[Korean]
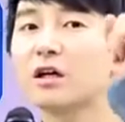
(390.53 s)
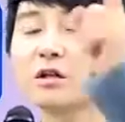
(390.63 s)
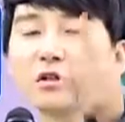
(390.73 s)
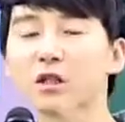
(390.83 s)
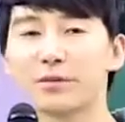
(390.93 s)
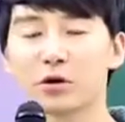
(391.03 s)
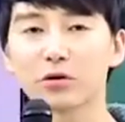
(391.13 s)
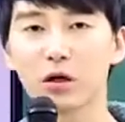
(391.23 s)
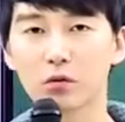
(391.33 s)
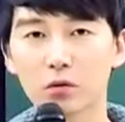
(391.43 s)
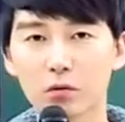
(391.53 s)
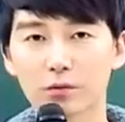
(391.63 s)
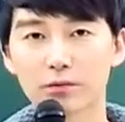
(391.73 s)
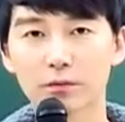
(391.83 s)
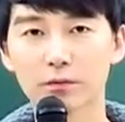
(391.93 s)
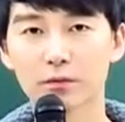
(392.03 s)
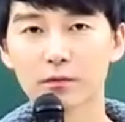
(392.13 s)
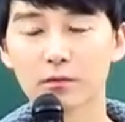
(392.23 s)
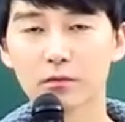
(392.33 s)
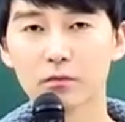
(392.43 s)
1등급이 떴다고
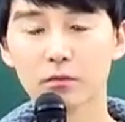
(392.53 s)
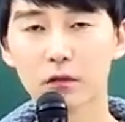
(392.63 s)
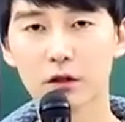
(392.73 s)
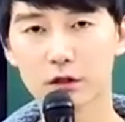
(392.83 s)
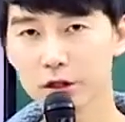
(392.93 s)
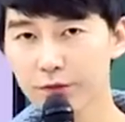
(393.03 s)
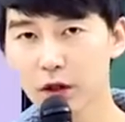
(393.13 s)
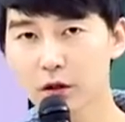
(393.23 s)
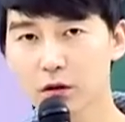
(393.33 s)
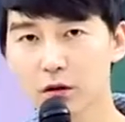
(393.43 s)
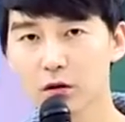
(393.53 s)
쉽니?